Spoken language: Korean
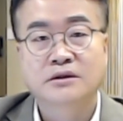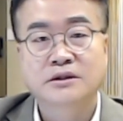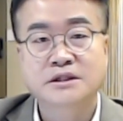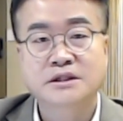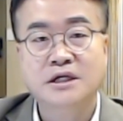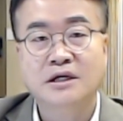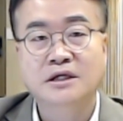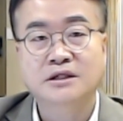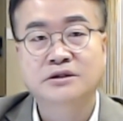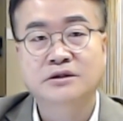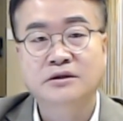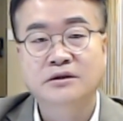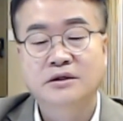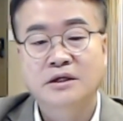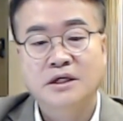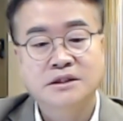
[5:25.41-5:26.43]
이상하죠?
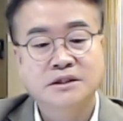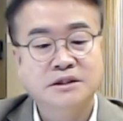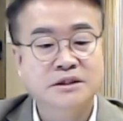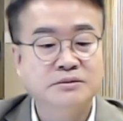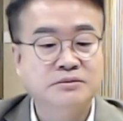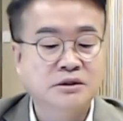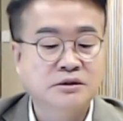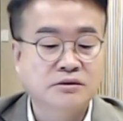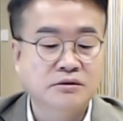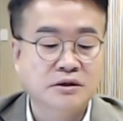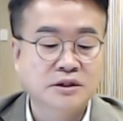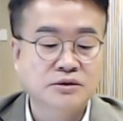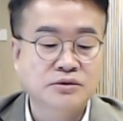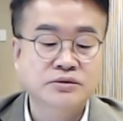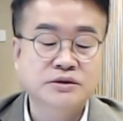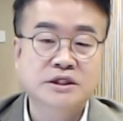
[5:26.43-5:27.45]
한 20년
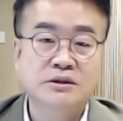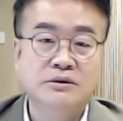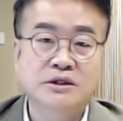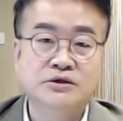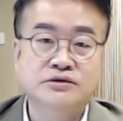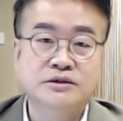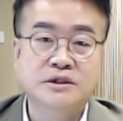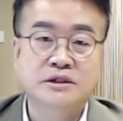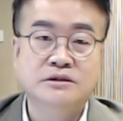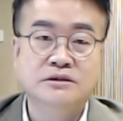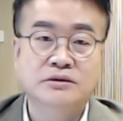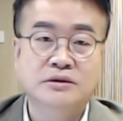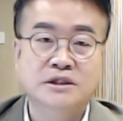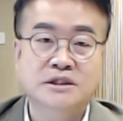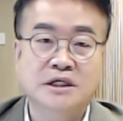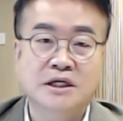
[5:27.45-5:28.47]
동안 통제와 규제를
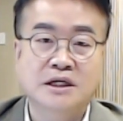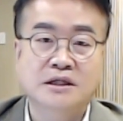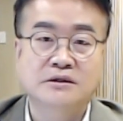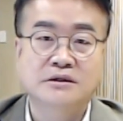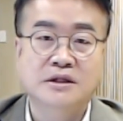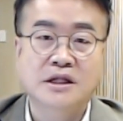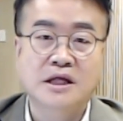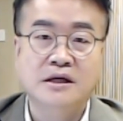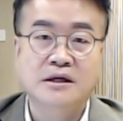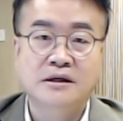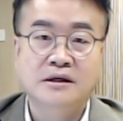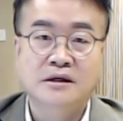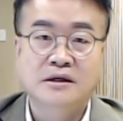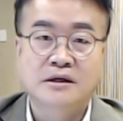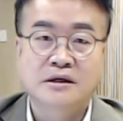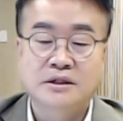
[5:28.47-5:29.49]
속에 살았는데
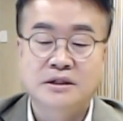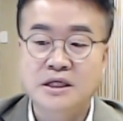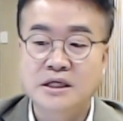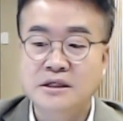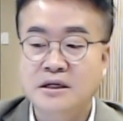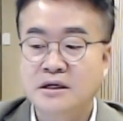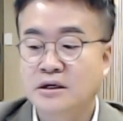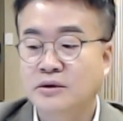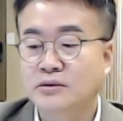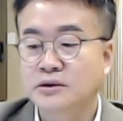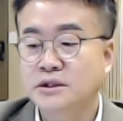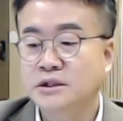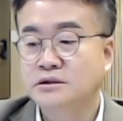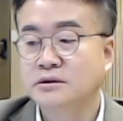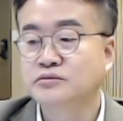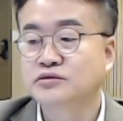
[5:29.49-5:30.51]
얘네가
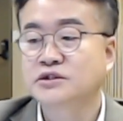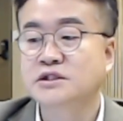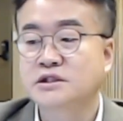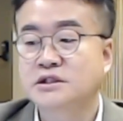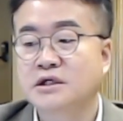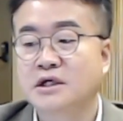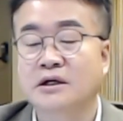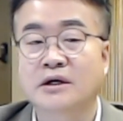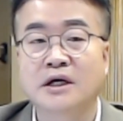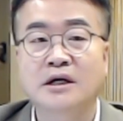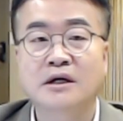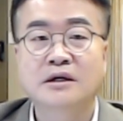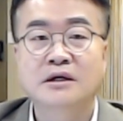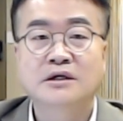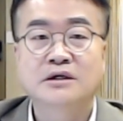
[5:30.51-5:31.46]
오히려 더 무질서한 거야.